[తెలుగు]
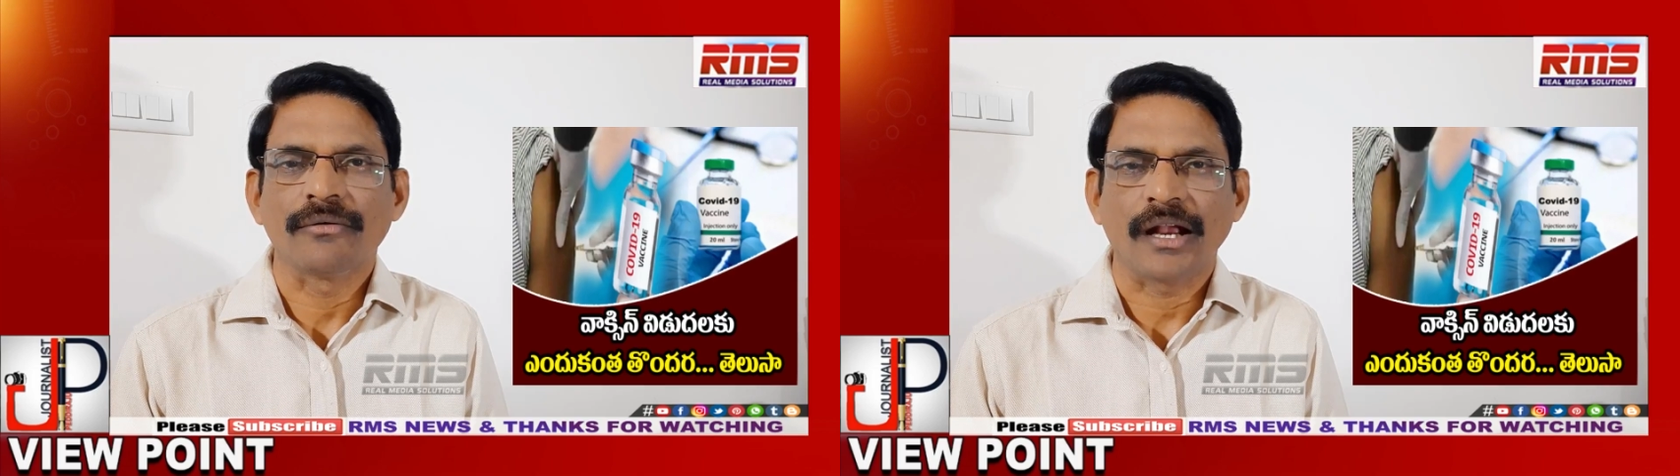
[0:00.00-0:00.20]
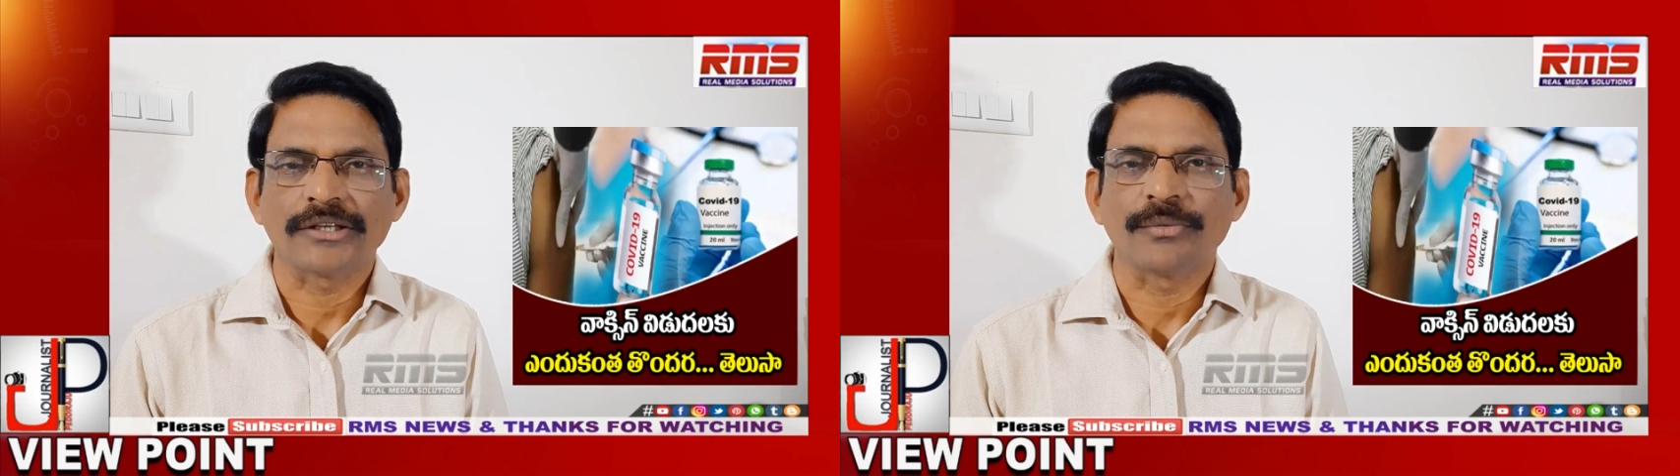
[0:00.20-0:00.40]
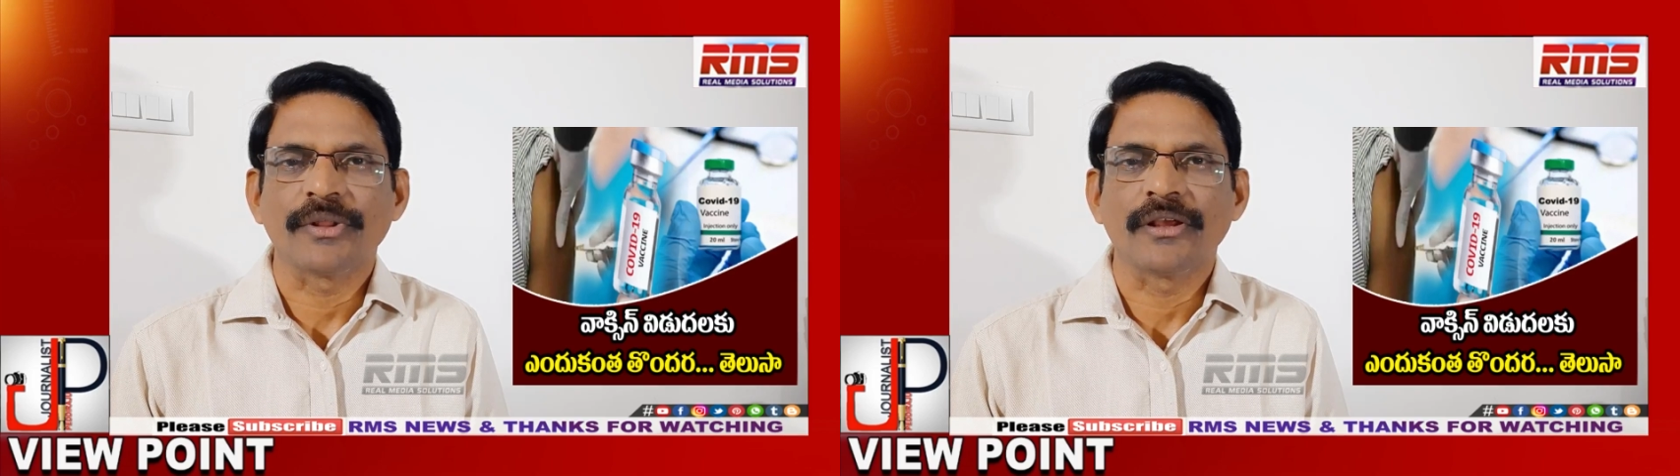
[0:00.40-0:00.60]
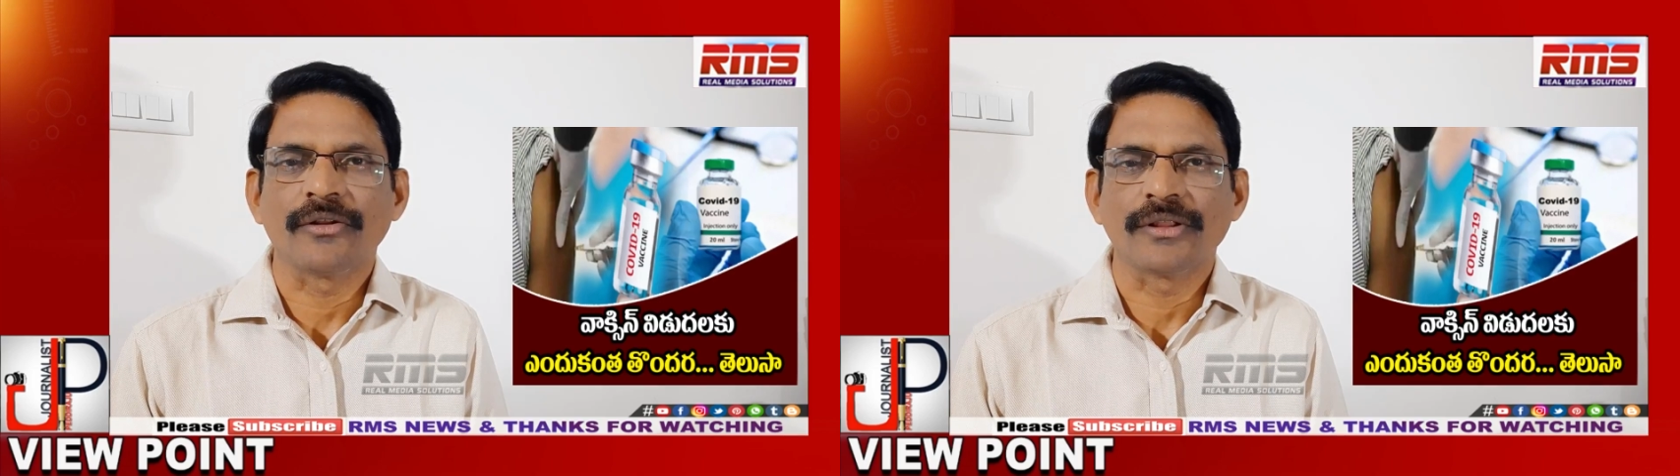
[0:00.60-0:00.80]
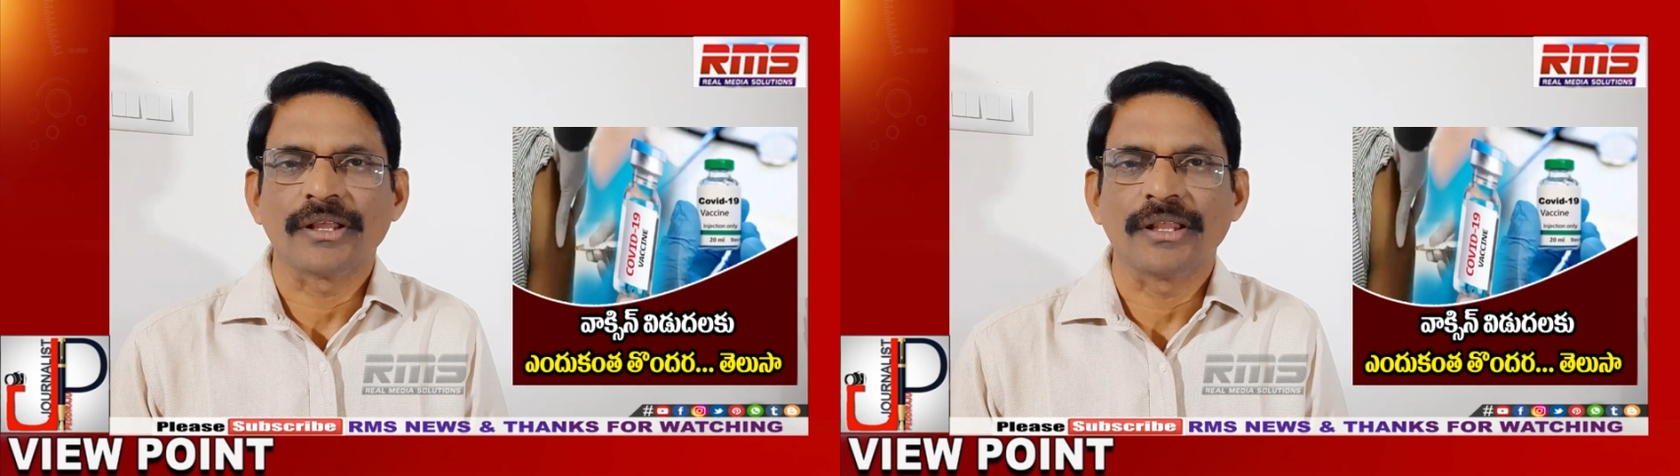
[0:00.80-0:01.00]
ఆగస్టు పదిహేనవ
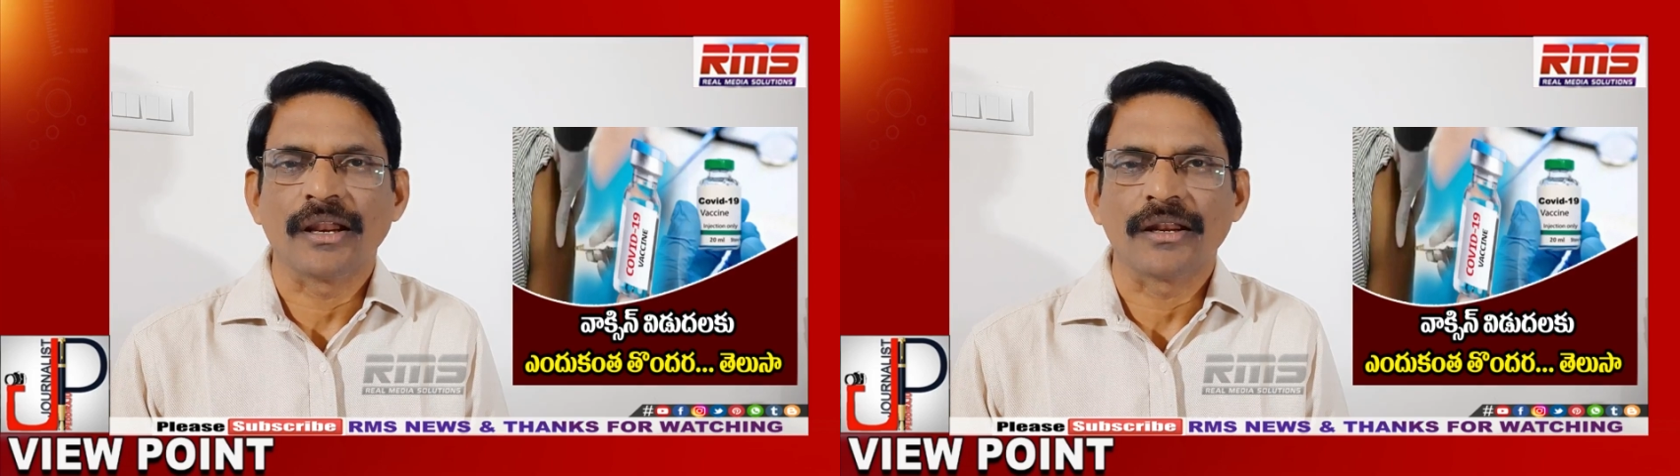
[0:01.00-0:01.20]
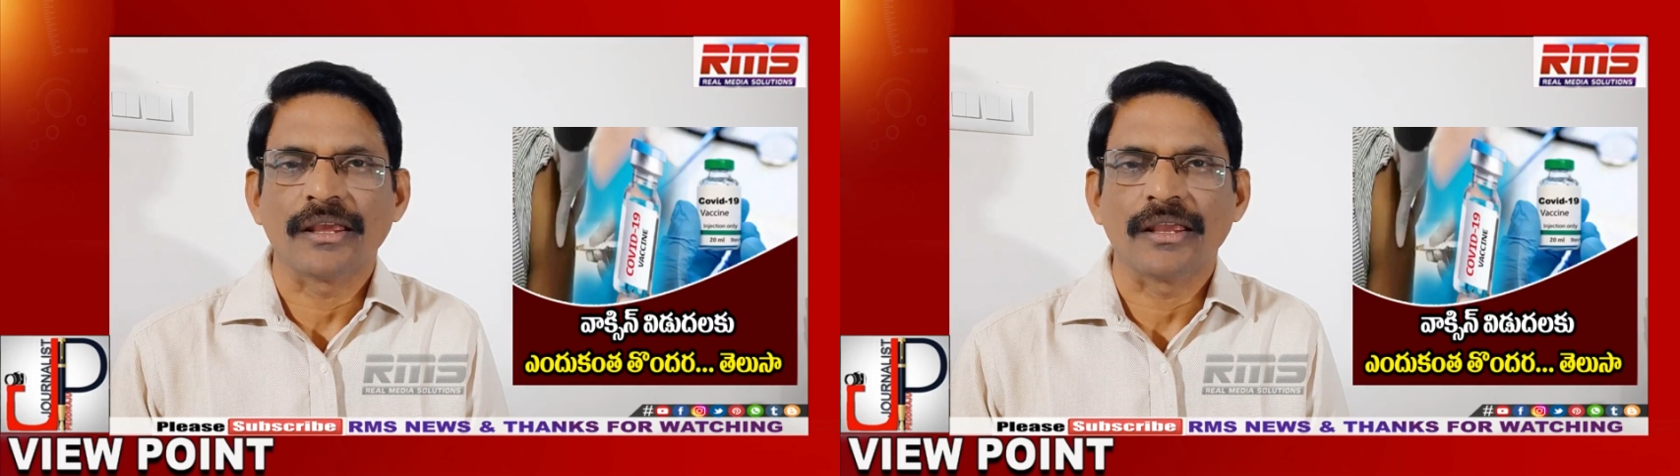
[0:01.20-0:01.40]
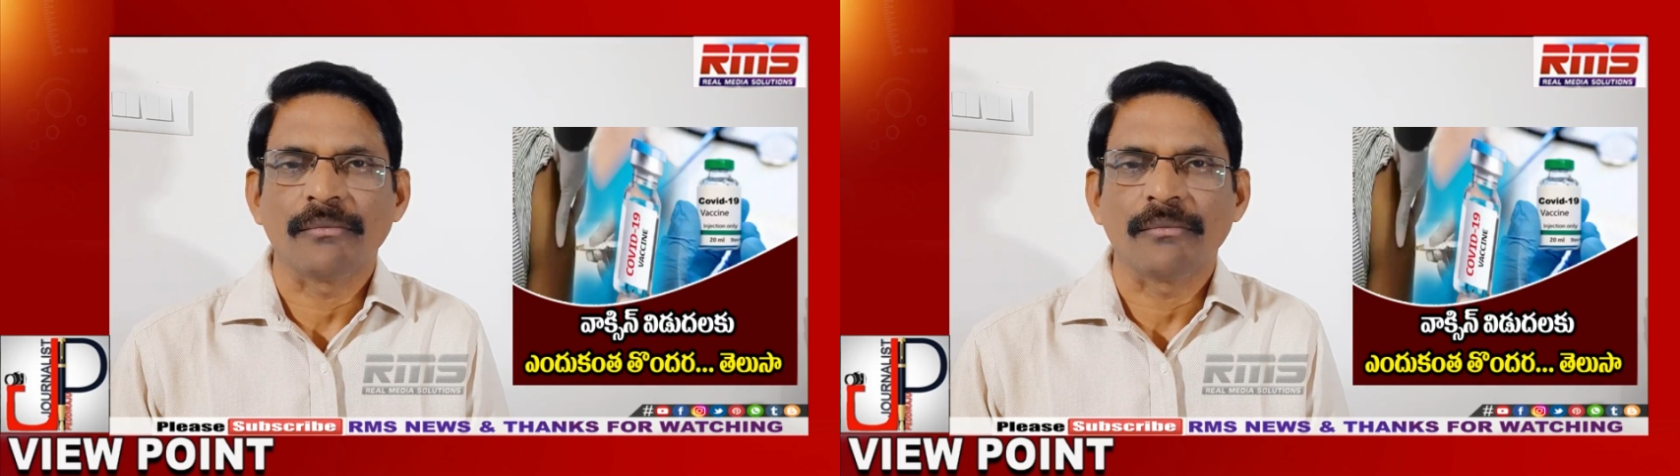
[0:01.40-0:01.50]
తేదీ నాటికి